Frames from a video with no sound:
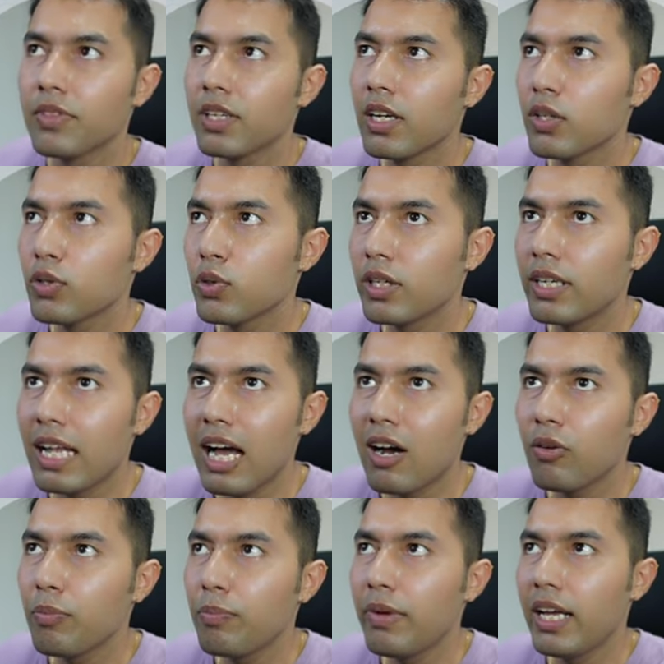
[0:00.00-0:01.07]
सो नाउ
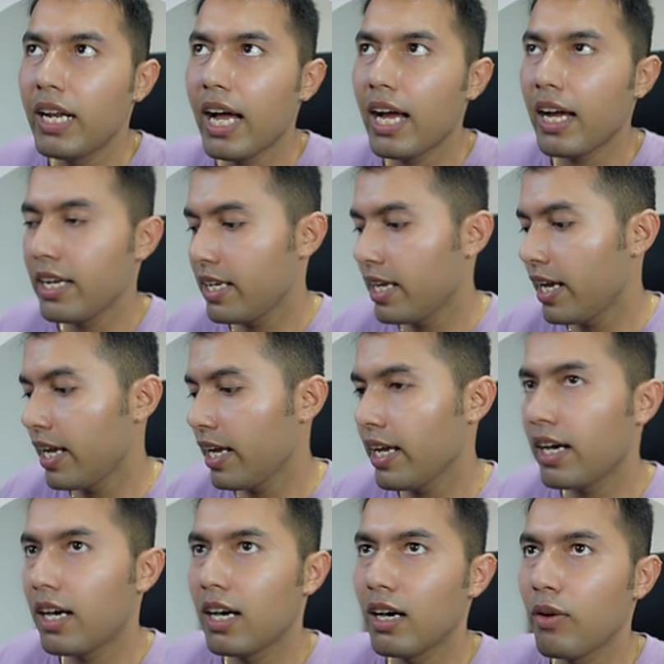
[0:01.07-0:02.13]
मेरा ये
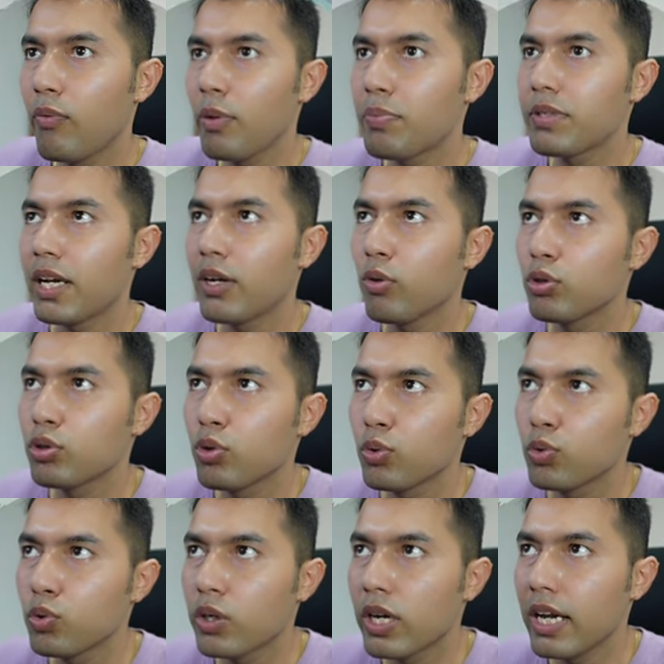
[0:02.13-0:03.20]
वेबसाइट uh, होस्ट हो
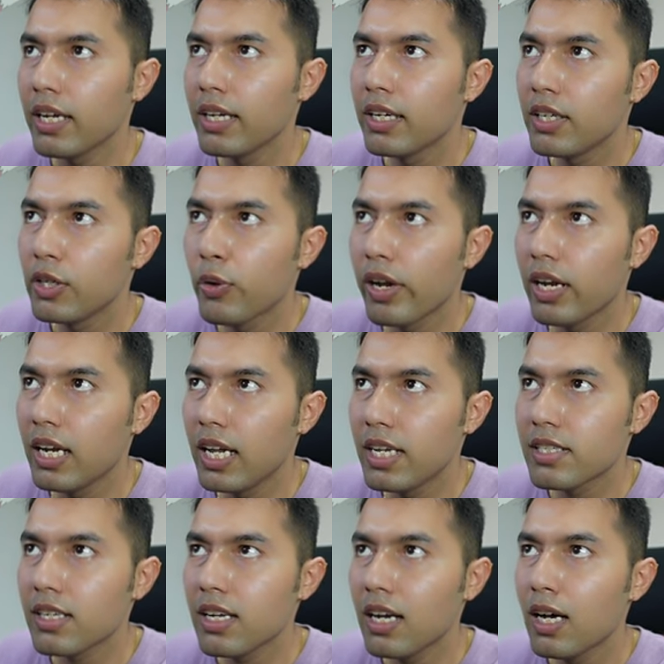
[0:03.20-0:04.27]
चुका है यू आर एल है
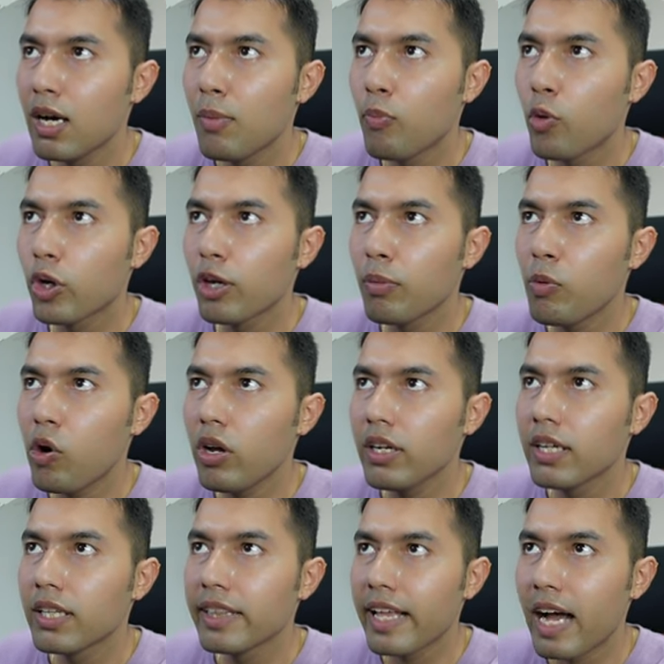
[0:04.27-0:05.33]
इसका पोकेमॉन
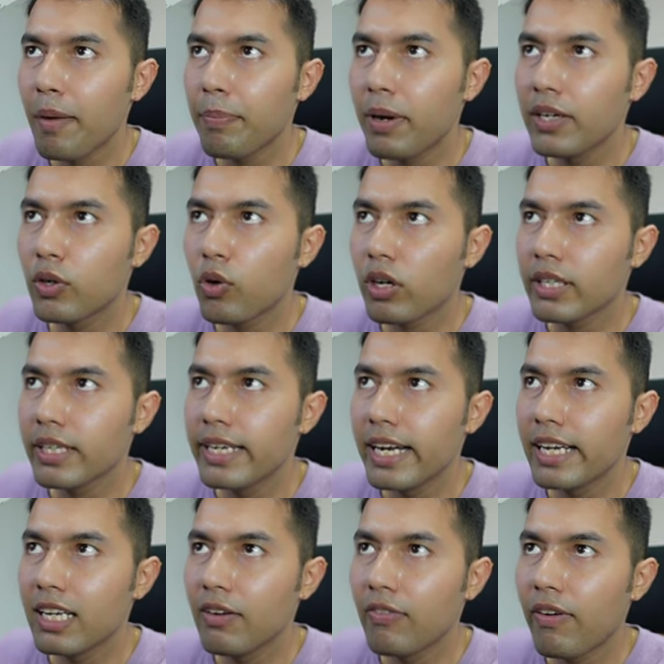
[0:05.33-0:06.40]
थापा डॉट
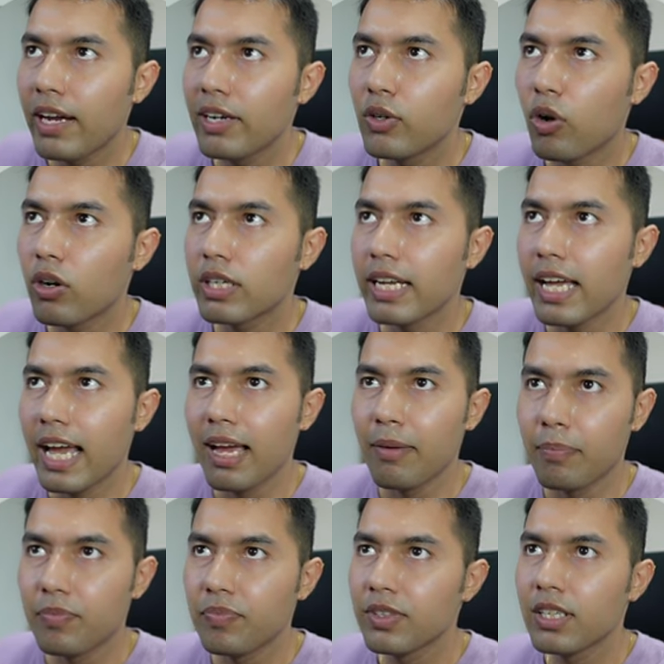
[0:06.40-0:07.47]
नेटलीफाई डॉट ऐप
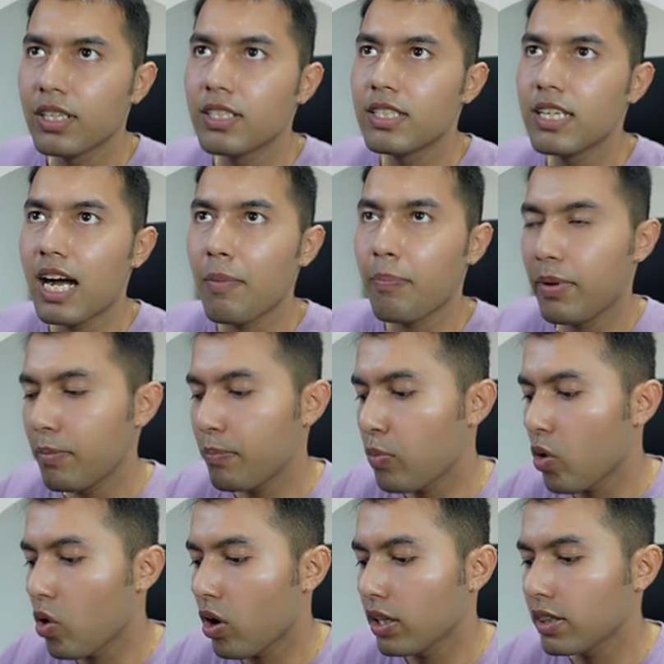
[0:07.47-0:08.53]
जहाँ पे
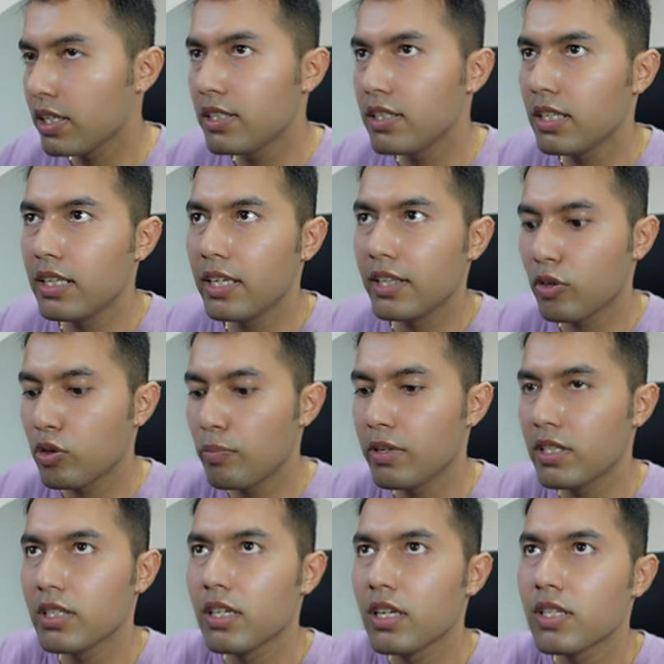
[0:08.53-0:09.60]
बहुत ईजिली ये देखो मैं
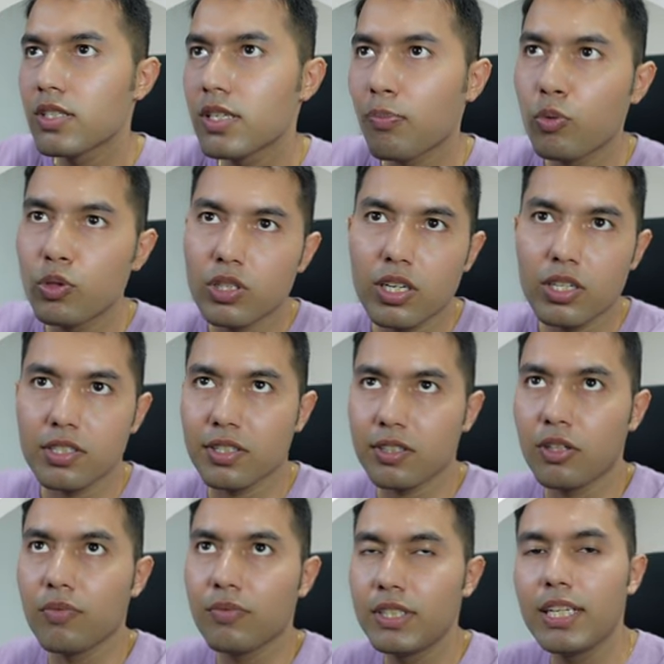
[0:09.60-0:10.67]
सब कुछ कर सकता
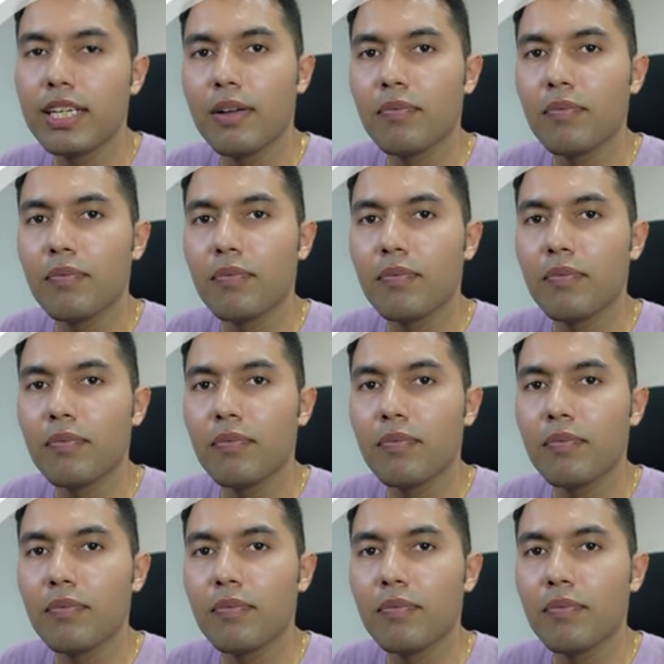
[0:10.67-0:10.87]
हूँ ठीक है